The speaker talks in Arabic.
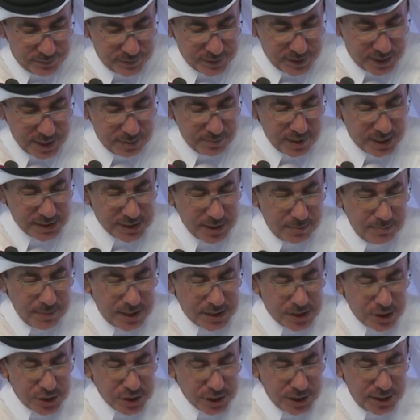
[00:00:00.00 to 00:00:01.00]
كما تم
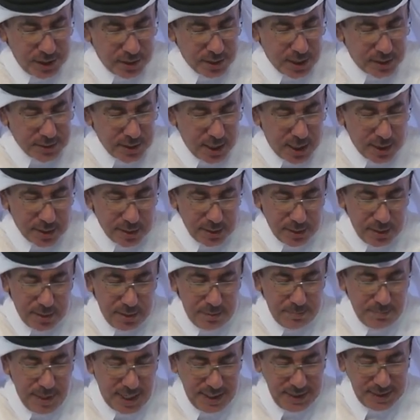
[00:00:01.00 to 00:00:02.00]
تشغيل رادار
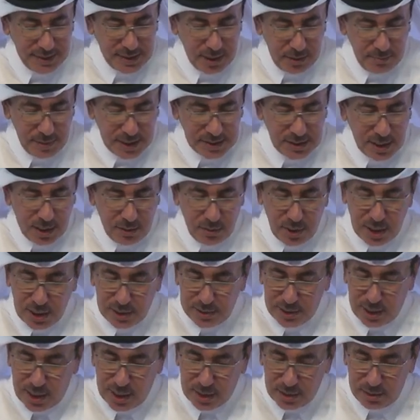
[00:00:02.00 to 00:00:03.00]
بعيد المدى
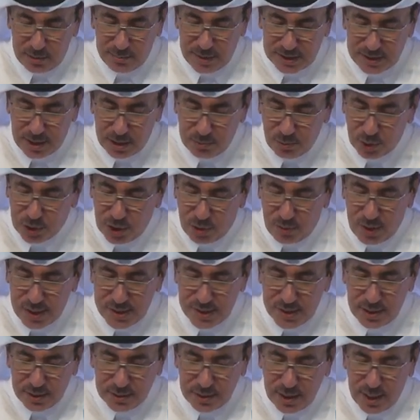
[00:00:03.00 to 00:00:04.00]
ورادار المدى
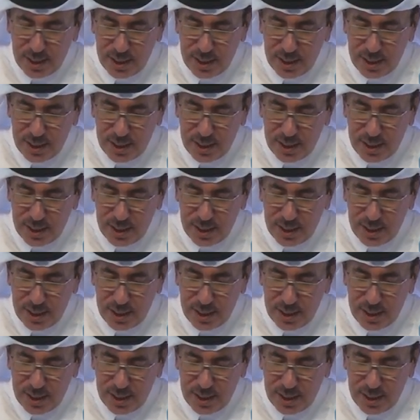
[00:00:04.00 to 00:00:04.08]
المتوسط